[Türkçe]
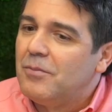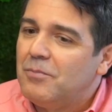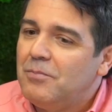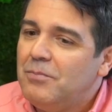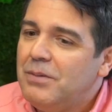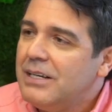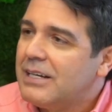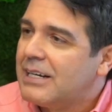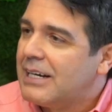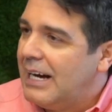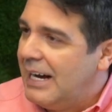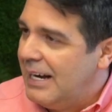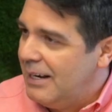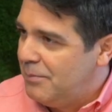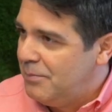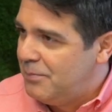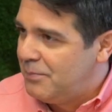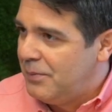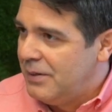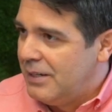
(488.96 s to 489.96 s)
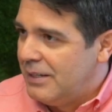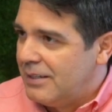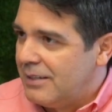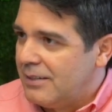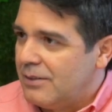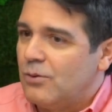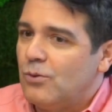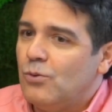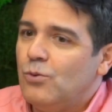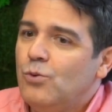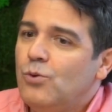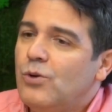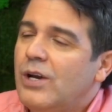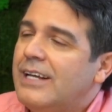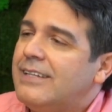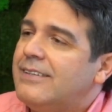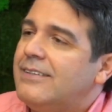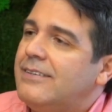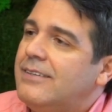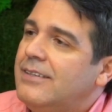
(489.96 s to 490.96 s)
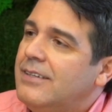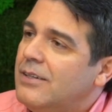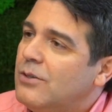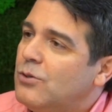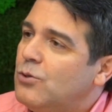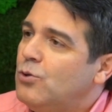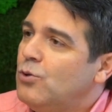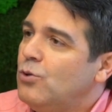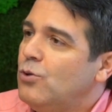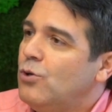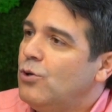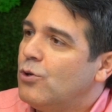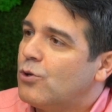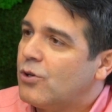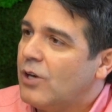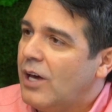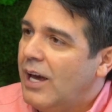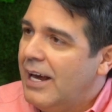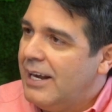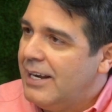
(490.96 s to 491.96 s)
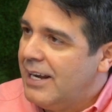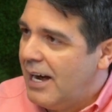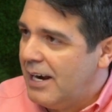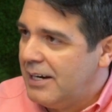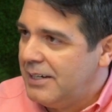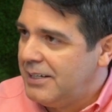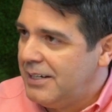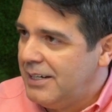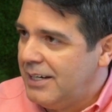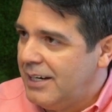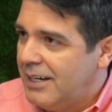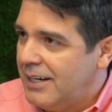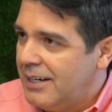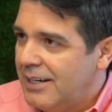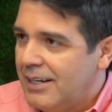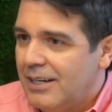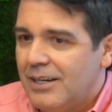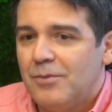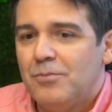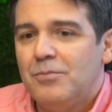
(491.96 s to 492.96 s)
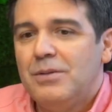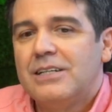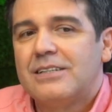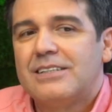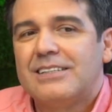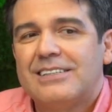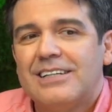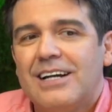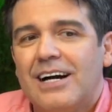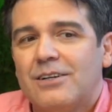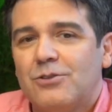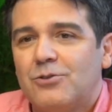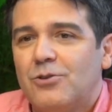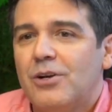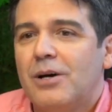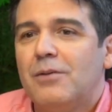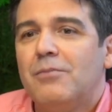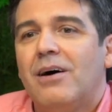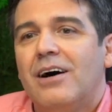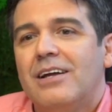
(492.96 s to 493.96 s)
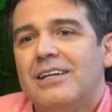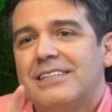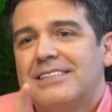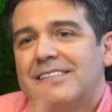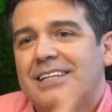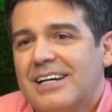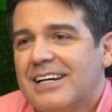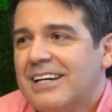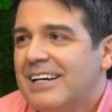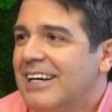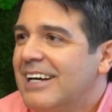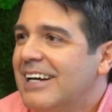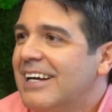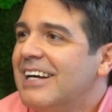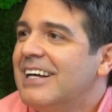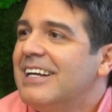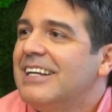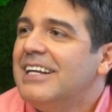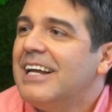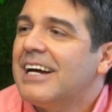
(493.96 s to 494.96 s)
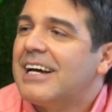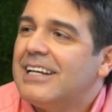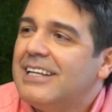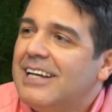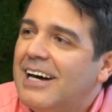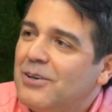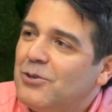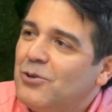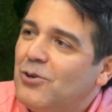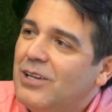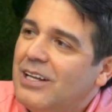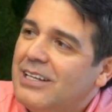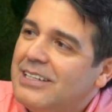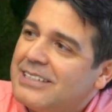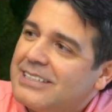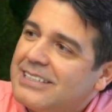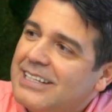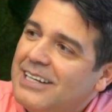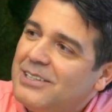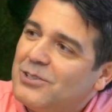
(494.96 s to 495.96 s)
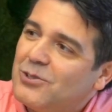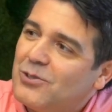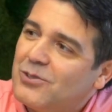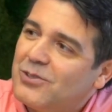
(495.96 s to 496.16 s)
bir kalbin ürettiği günlük enerjiyi bir traktöre bağlasak ne kadar yol alır sence o